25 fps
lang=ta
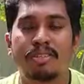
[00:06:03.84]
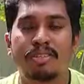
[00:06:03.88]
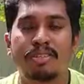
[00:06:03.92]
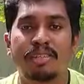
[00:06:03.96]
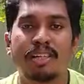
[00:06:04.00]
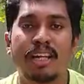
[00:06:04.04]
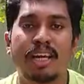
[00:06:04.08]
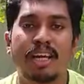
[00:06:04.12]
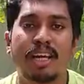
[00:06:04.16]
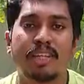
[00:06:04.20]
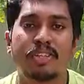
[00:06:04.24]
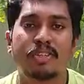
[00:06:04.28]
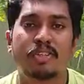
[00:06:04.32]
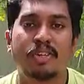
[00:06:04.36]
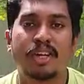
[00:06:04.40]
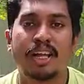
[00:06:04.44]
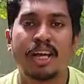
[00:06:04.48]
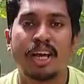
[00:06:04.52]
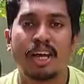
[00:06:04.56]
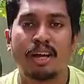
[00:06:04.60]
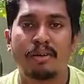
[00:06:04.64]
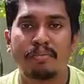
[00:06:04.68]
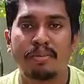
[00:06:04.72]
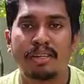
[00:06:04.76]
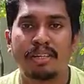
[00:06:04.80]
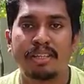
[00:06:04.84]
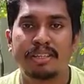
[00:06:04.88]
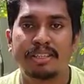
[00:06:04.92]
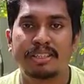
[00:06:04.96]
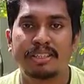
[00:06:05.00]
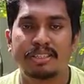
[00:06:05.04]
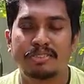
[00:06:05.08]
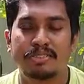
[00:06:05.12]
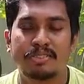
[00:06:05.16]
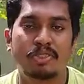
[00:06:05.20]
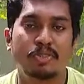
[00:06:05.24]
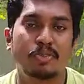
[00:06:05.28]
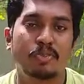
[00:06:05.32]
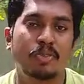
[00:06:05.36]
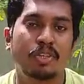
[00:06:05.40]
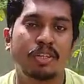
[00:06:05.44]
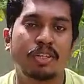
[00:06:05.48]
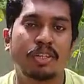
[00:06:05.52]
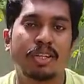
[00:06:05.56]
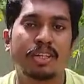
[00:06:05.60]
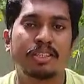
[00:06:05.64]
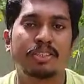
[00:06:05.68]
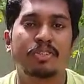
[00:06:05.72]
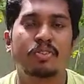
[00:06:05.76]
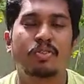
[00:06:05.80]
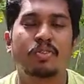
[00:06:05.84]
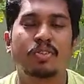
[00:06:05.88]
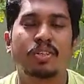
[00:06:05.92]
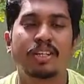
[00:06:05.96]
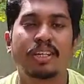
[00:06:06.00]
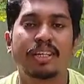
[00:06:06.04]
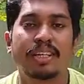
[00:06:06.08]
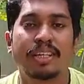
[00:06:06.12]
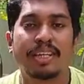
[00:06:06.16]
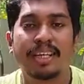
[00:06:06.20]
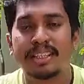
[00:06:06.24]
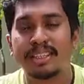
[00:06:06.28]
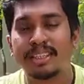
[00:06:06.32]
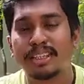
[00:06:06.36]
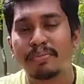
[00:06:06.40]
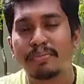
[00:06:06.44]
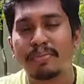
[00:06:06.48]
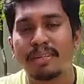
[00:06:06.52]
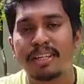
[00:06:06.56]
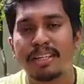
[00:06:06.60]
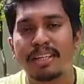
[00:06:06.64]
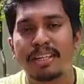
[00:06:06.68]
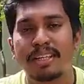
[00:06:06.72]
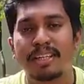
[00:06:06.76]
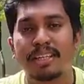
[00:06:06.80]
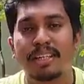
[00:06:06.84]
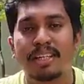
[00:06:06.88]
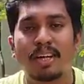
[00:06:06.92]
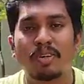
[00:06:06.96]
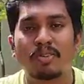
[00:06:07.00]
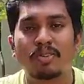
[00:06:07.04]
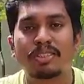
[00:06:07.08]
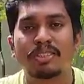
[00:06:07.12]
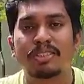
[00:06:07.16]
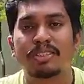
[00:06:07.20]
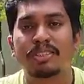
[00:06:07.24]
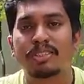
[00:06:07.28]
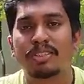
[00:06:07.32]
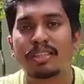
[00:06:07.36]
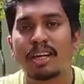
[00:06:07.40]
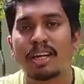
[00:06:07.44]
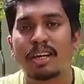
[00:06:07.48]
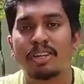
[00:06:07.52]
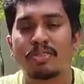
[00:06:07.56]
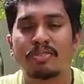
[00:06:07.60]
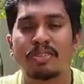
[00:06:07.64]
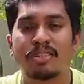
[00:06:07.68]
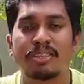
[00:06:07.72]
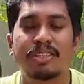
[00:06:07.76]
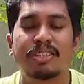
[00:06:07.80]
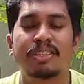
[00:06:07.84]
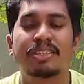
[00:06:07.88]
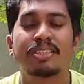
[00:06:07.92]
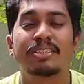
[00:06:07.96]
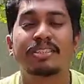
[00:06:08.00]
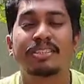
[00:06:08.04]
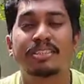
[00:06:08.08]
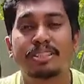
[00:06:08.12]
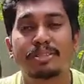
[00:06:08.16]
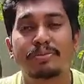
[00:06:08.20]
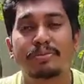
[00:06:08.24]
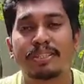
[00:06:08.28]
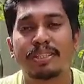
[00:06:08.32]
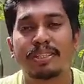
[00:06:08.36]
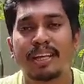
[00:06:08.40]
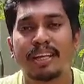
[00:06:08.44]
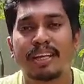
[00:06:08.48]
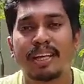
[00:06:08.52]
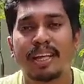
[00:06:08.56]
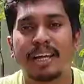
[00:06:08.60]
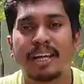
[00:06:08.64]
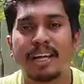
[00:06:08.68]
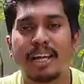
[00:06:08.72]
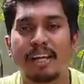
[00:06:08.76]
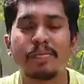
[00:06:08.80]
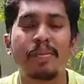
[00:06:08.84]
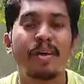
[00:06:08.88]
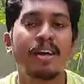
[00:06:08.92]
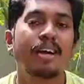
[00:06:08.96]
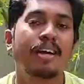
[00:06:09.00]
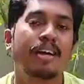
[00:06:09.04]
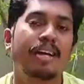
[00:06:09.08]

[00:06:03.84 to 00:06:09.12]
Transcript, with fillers: வந்து நான் அதோட அப்டேஷன்ஸ் வந்து கொடுக்குறேன் ஸோ உங்களுக்கு எந்த மாதிரி டவுட்ஸ் இருந்தாலும் வந்து டிஸ்கிரிப்ஷனில் கேட்கலாம்